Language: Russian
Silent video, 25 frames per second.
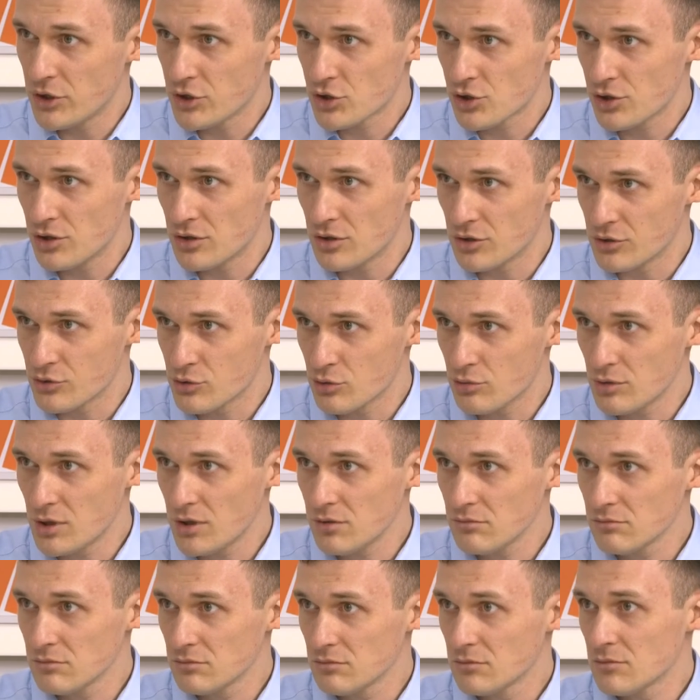решение
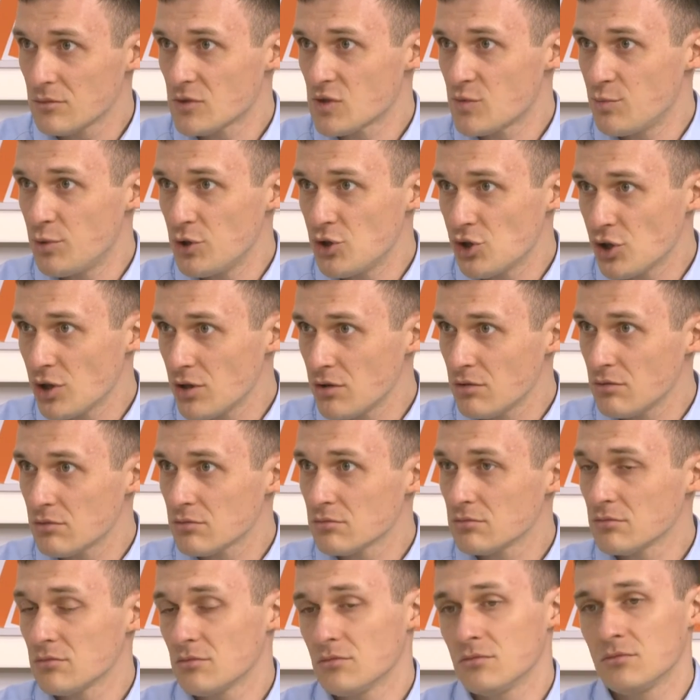суда с
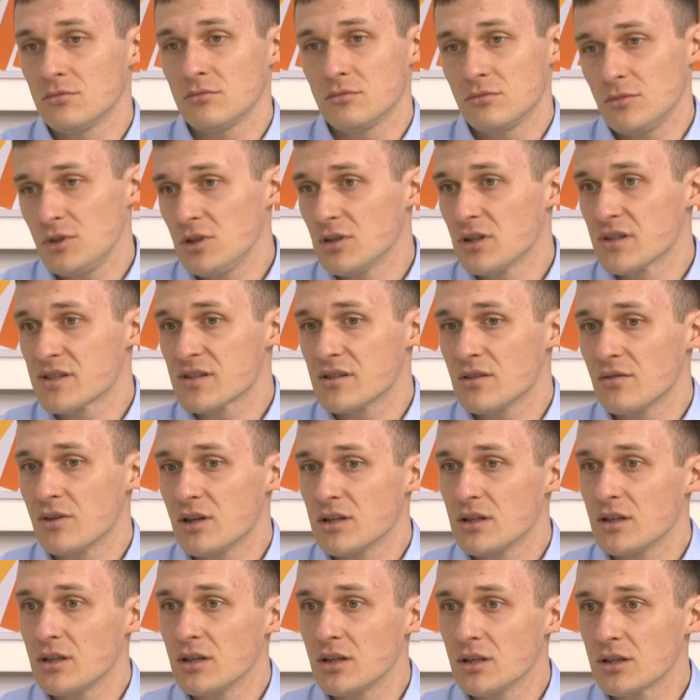печатью, и на
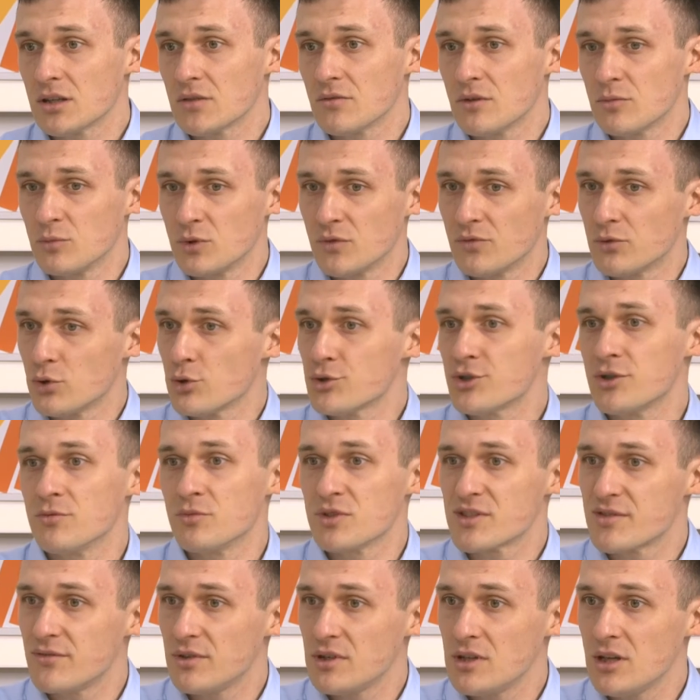основании этого мы
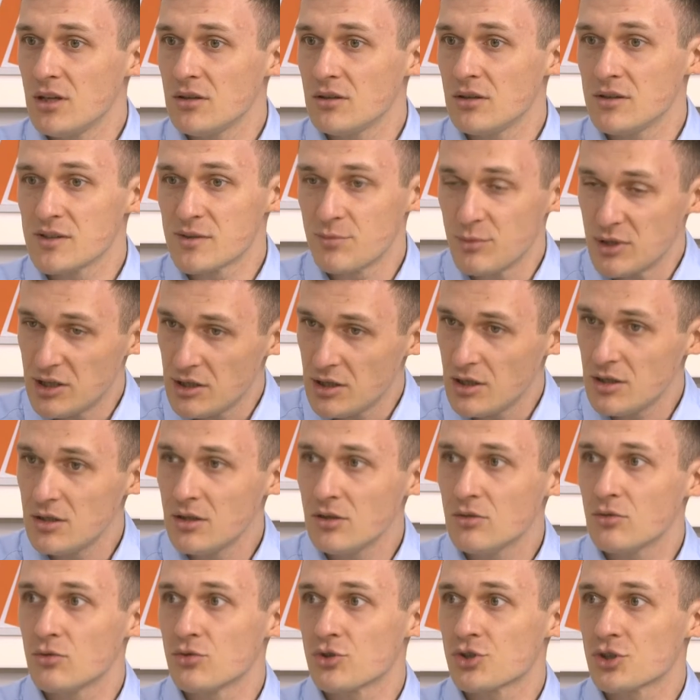вносим
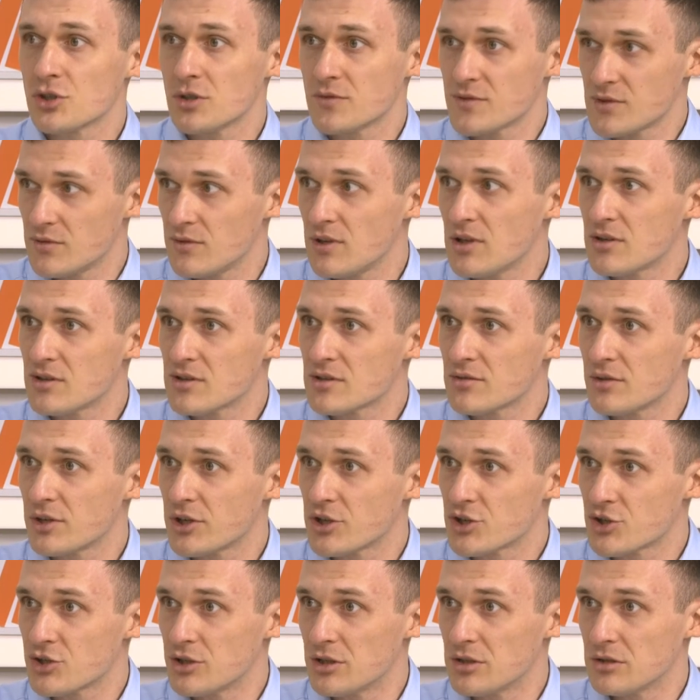изменения уже в свидетельство о
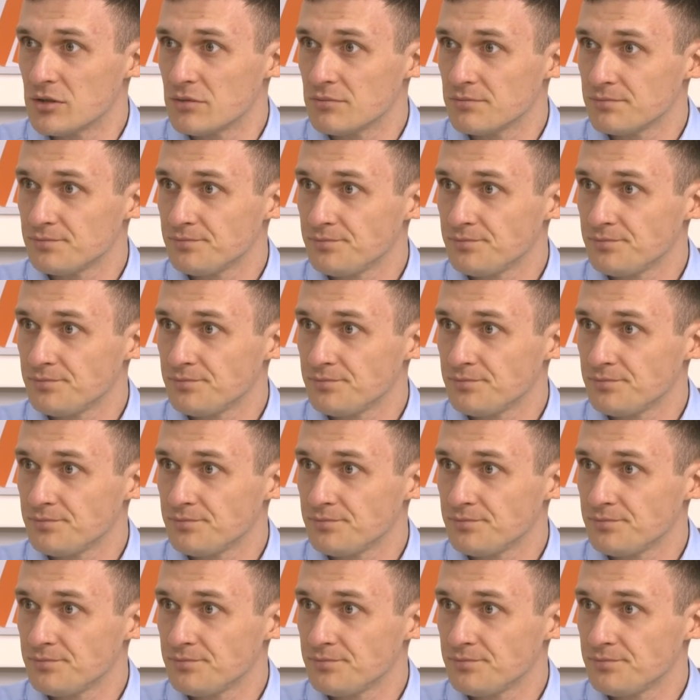рождении.